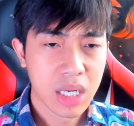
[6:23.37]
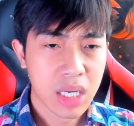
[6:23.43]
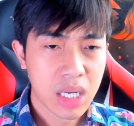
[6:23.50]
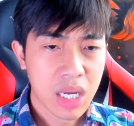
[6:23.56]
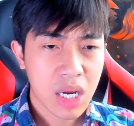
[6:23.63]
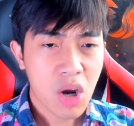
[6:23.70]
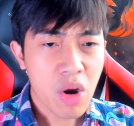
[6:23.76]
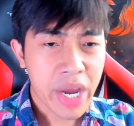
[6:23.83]

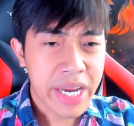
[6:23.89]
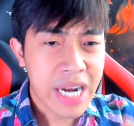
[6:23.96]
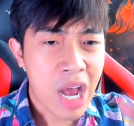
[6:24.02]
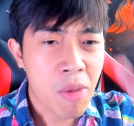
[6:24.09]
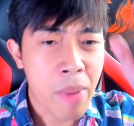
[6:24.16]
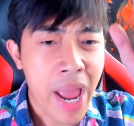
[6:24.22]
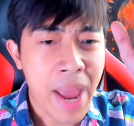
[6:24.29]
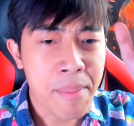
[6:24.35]
Có khi
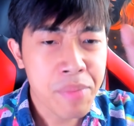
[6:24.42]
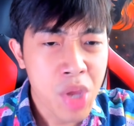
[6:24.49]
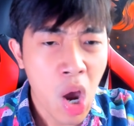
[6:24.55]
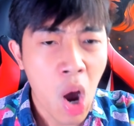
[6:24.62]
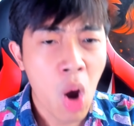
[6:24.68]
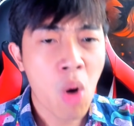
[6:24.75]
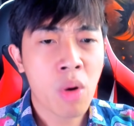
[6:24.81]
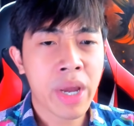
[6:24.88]
nào mà em
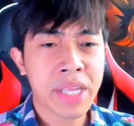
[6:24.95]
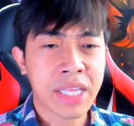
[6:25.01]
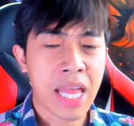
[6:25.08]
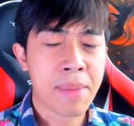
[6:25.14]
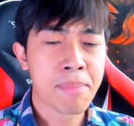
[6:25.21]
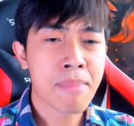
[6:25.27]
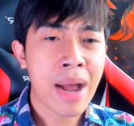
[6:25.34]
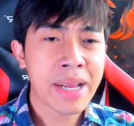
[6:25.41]
vô cái
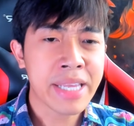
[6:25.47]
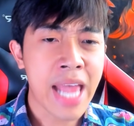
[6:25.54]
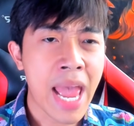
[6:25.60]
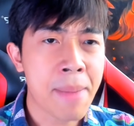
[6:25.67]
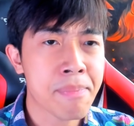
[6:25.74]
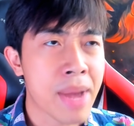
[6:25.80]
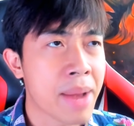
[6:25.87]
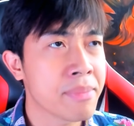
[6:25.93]
tiệm bán
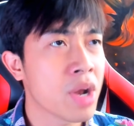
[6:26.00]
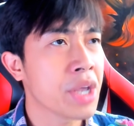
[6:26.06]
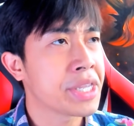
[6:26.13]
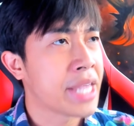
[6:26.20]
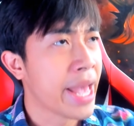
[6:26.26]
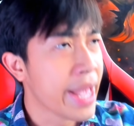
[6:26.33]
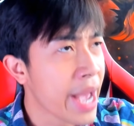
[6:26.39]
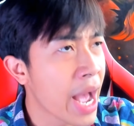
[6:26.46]
dép mà em nói
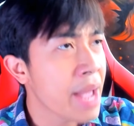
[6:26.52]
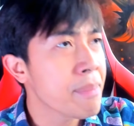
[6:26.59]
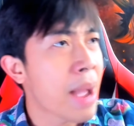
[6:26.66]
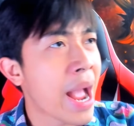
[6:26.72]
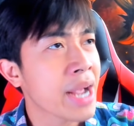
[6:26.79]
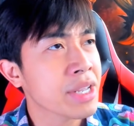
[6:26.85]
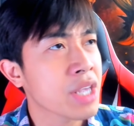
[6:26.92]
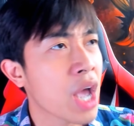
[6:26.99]
chị ơi
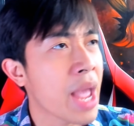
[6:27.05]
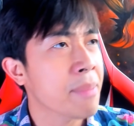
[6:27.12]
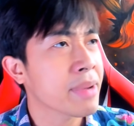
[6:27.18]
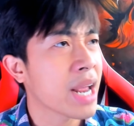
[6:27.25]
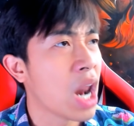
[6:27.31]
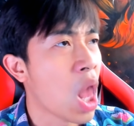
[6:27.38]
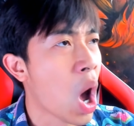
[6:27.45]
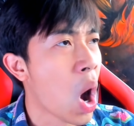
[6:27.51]
bán cho em
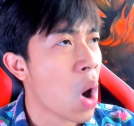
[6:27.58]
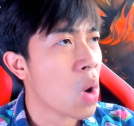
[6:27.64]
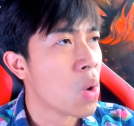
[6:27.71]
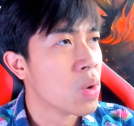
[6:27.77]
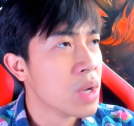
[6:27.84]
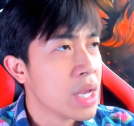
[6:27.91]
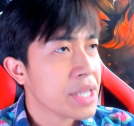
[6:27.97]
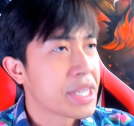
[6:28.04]
cái
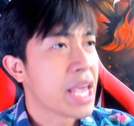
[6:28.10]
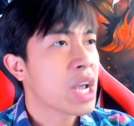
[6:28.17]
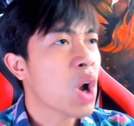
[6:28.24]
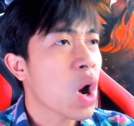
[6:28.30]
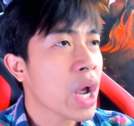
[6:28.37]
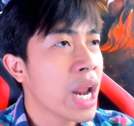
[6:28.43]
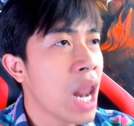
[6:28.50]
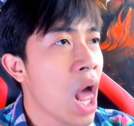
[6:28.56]
lồ, chị có
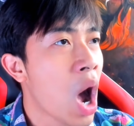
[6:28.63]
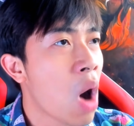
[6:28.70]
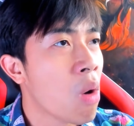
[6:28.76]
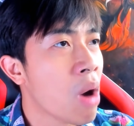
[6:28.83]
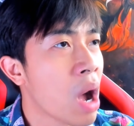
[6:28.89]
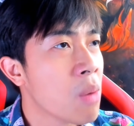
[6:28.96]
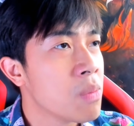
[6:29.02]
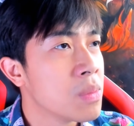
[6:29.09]
cái lồ
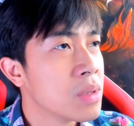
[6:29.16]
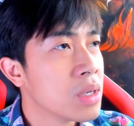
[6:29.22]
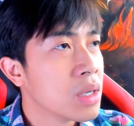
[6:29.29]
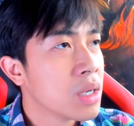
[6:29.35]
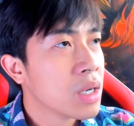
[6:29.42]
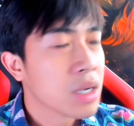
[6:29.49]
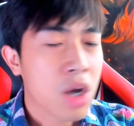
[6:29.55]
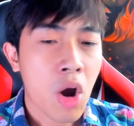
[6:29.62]
không?
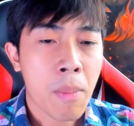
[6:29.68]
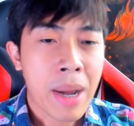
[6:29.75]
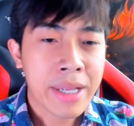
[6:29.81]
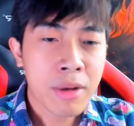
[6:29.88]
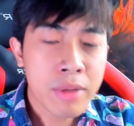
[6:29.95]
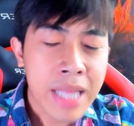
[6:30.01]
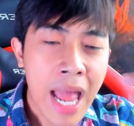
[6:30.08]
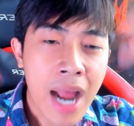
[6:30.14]
Coi bán
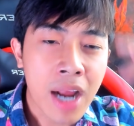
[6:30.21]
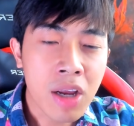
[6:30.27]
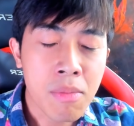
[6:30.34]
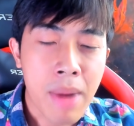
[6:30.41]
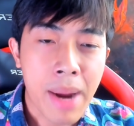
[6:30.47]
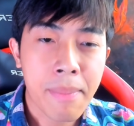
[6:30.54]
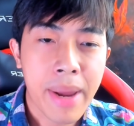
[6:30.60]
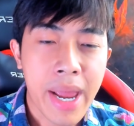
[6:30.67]
có bán như
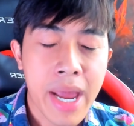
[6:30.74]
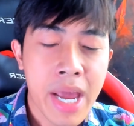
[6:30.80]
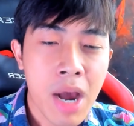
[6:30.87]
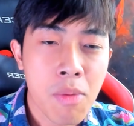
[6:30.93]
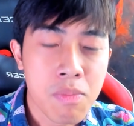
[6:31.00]
mặt mày hay không?